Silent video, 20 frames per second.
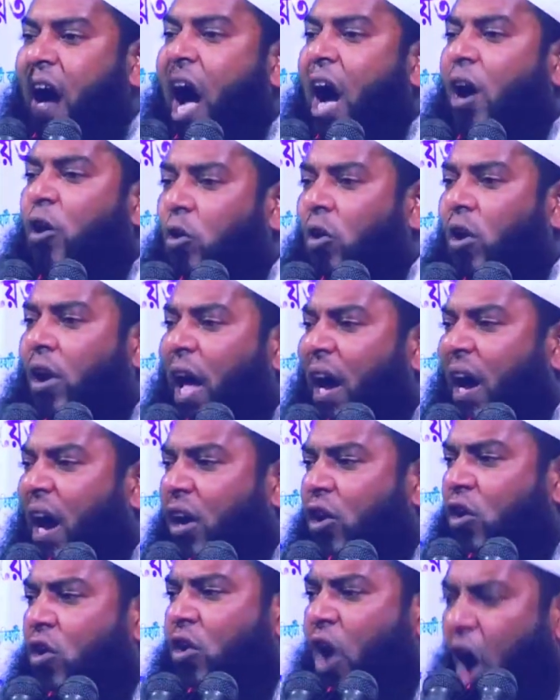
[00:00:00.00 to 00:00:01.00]
আগুন
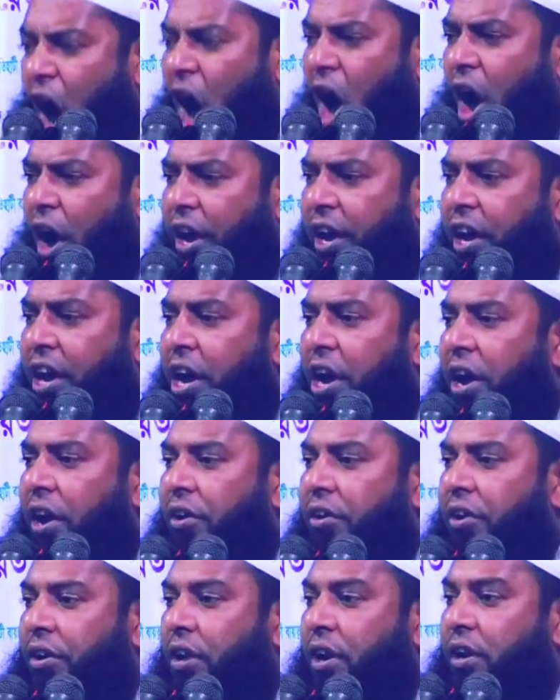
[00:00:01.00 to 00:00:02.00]
লাগানো নয়
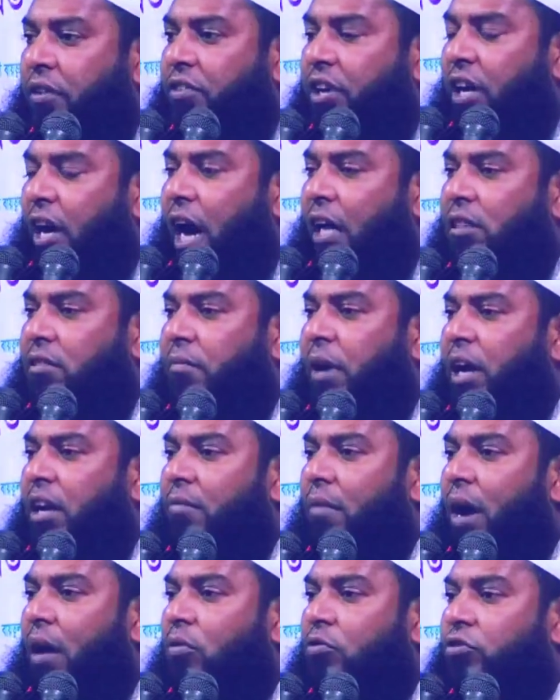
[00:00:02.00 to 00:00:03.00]
জিহাদ মানে
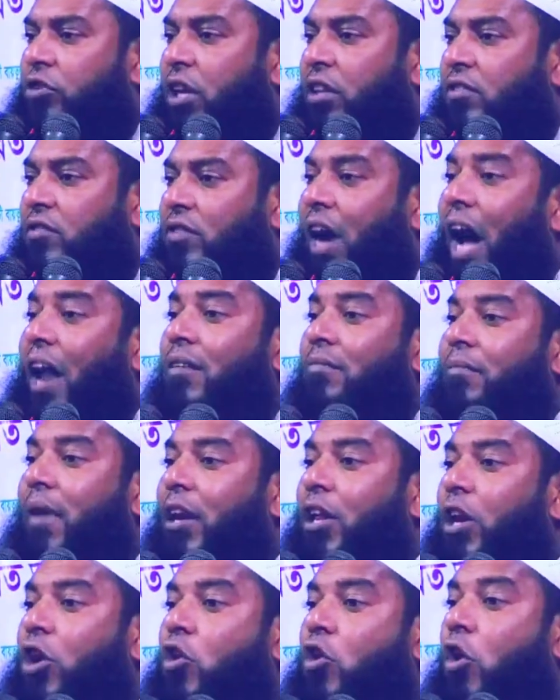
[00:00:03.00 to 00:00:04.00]
মানুষের
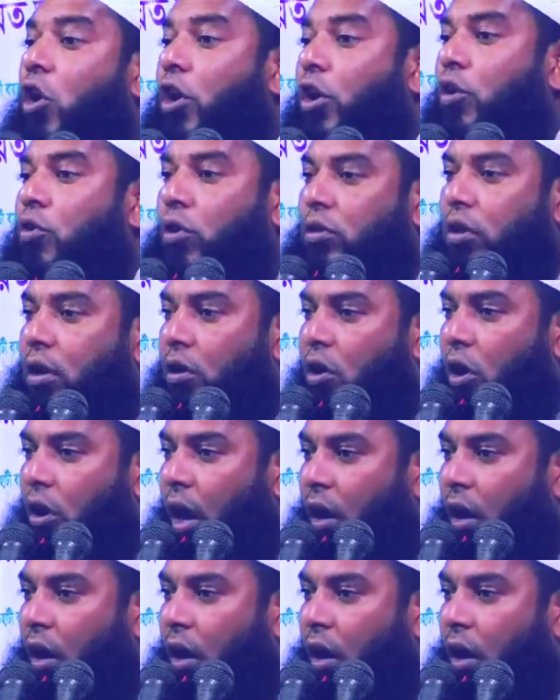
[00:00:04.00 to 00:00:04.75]
জানমালের ক্ষয়ক্ষতি করা